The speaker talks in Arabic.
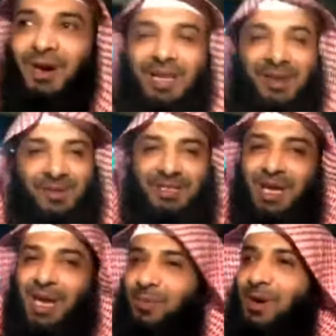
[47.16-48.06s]
عليه
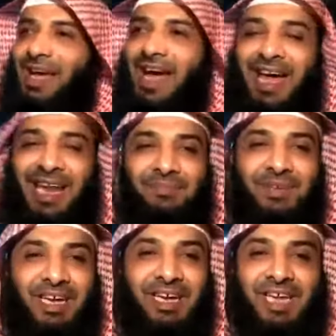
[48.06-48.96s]
وسلم وأنا أعلم
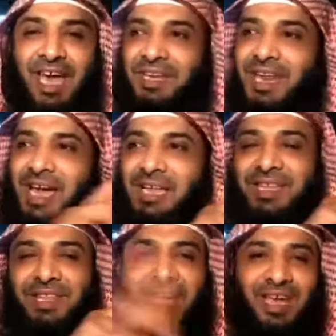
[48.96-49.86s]
يقين أن
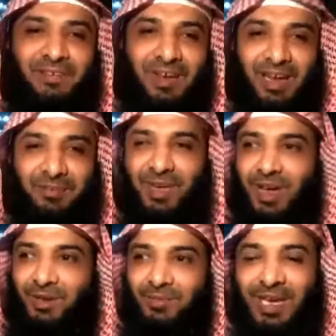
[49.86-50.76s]
الحديث لا يخفى على
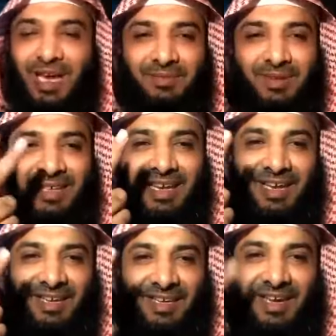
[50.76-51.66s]
أمثالكم
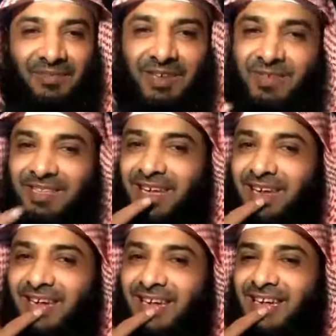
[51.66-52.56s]
كلمتان
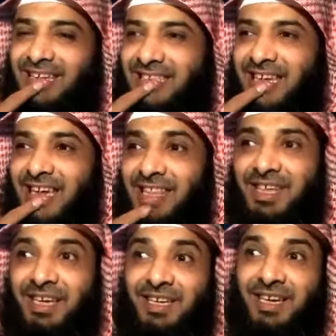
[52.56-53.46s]
خفيفتان على اللسان
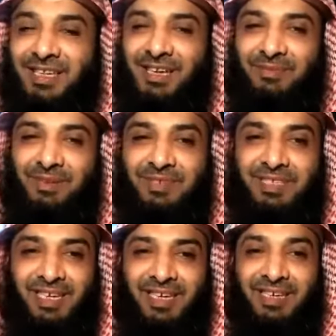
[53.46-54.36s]
ثقيلتان
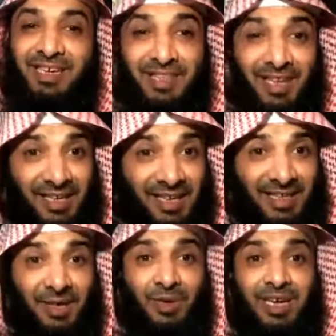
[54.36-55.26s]
بالميزان
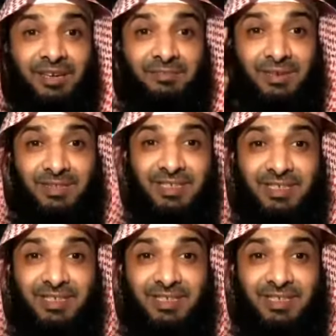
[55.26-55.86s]
ثقيلتان وين؟ بالميزان